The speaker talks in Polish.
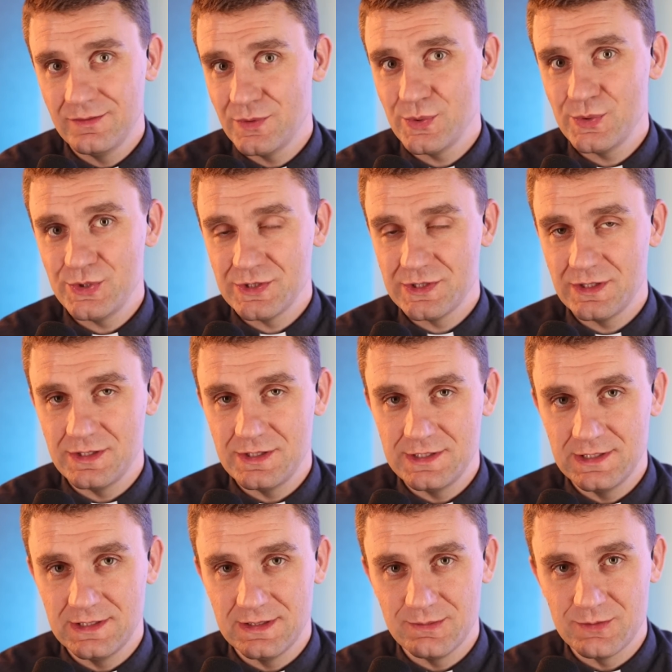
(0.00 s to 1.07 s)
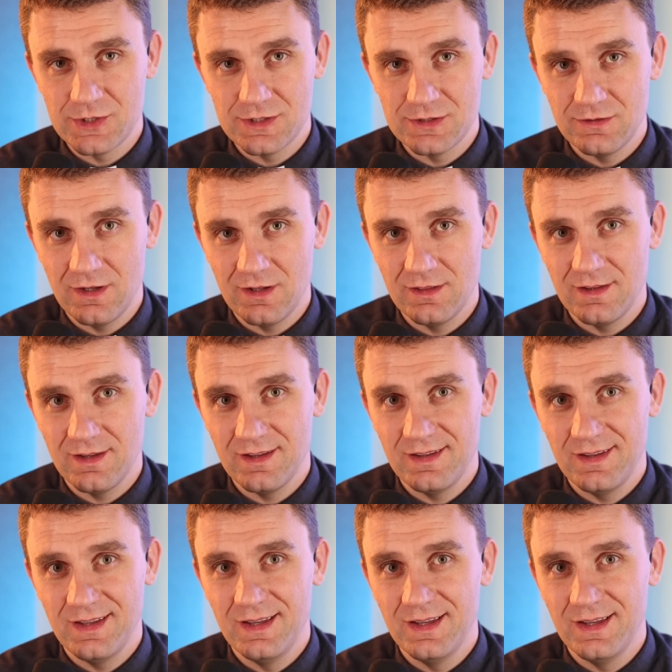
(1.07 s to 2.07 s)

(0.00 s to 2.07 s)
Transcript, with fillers: wrócisz na niedzielne prześwięte.